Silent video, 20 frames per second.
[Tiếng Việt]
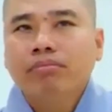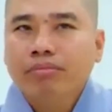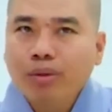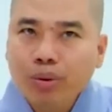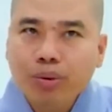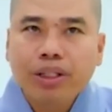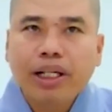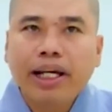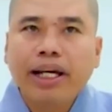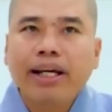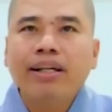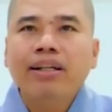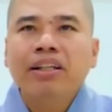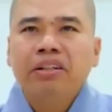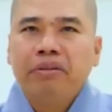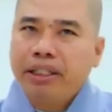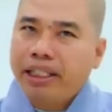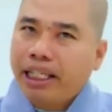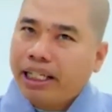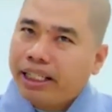buông ra.
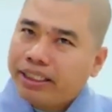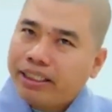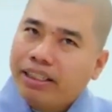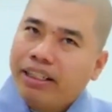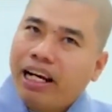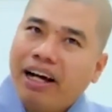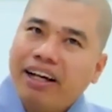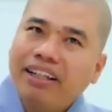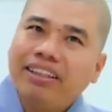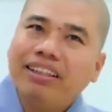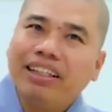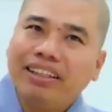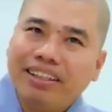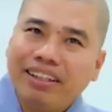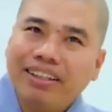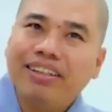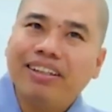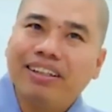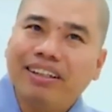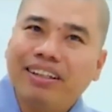Vì thấy cái sự lợi ích này
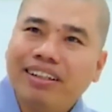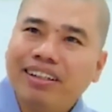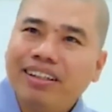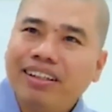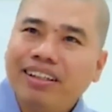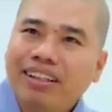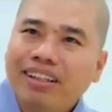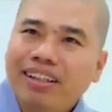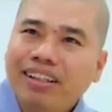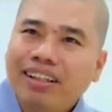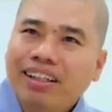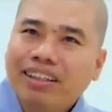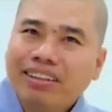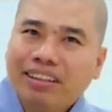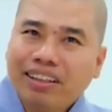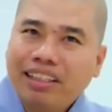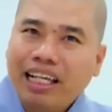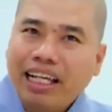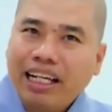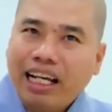chưa?
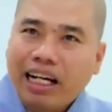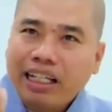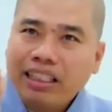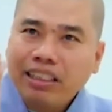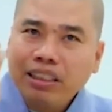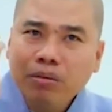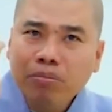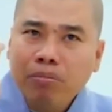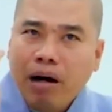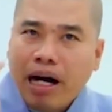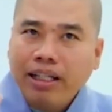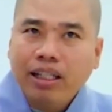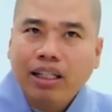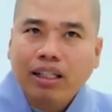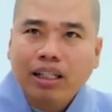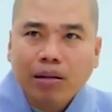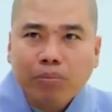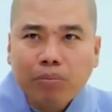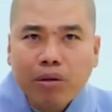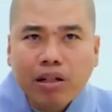Như vậy là cái sứ mệnh
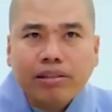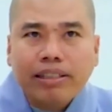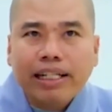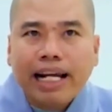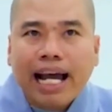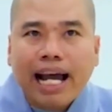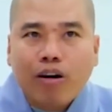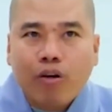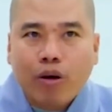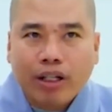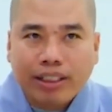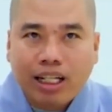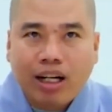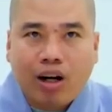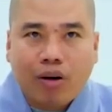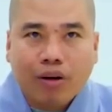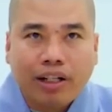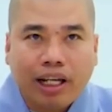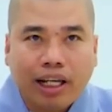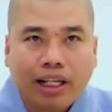những đức bước ra ngoài xã
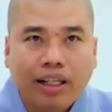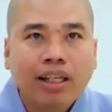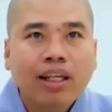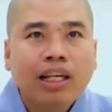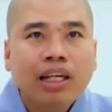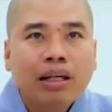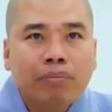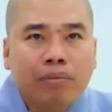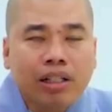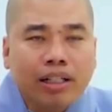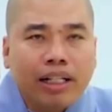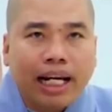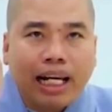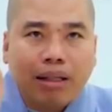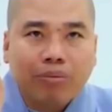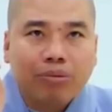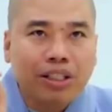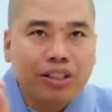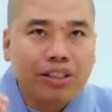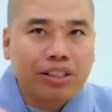hội này, bước ra
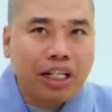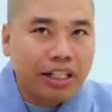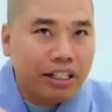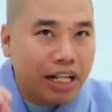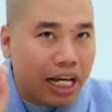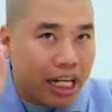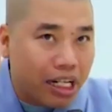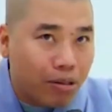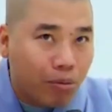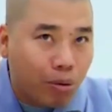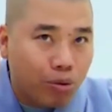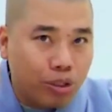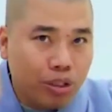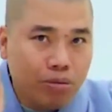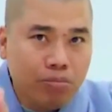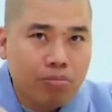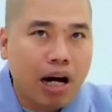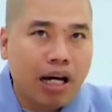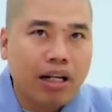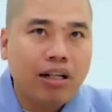làm cư sĩ, đây là một
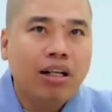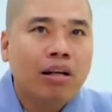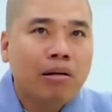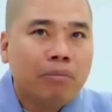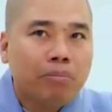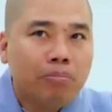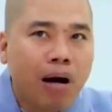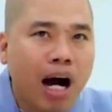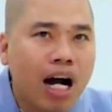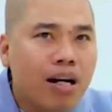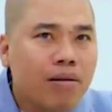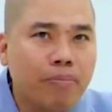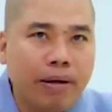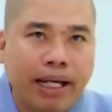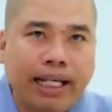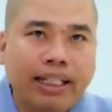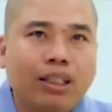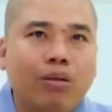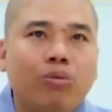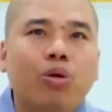sứ mệnh mới
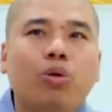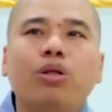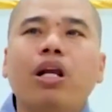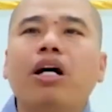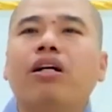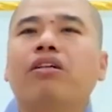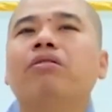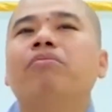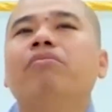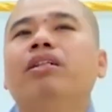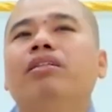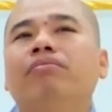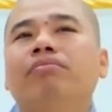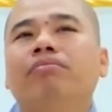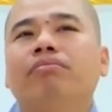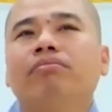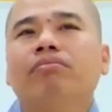mẻ trong cuộc đời của mình.